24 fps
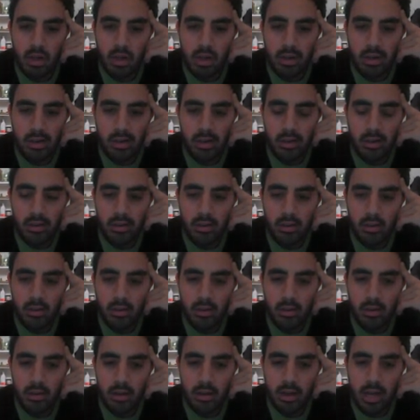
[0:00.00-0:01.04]
آه،
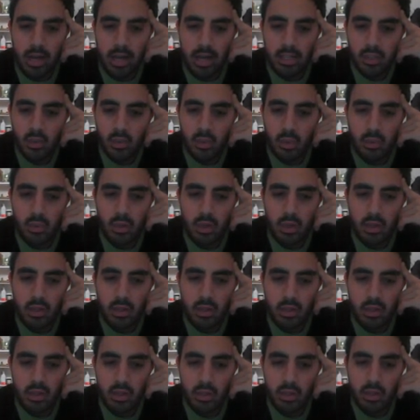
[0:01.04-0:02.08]
x الإكس والواي
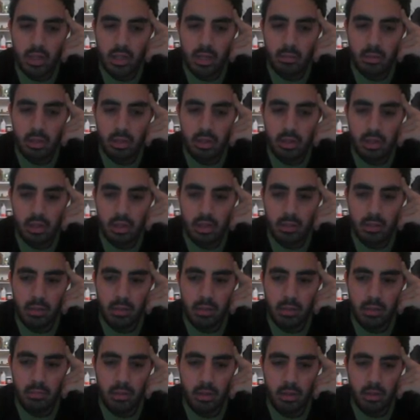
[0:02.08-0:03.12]
يعني ما
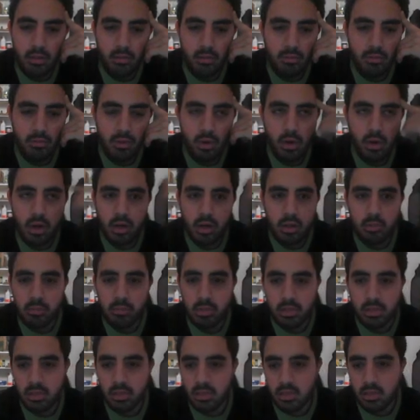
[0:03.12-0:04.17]
هعمل فور i
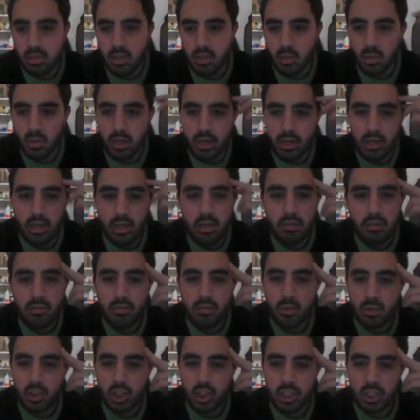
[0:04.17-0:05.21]
من 0 n
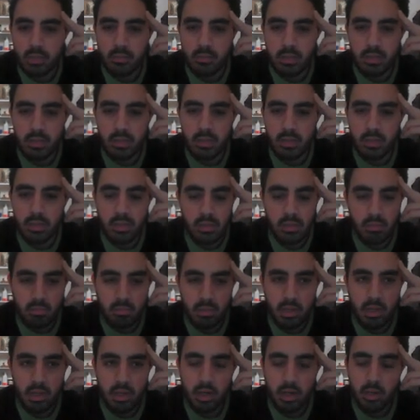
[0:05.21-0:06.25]
فور j من من
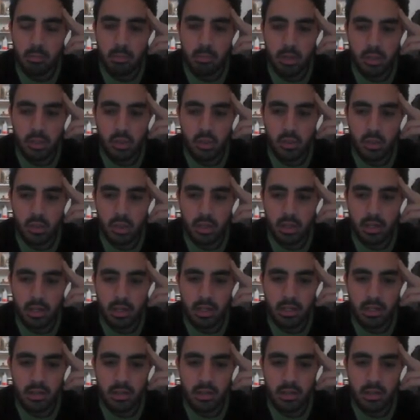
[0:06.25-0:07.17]
i بلس 1 n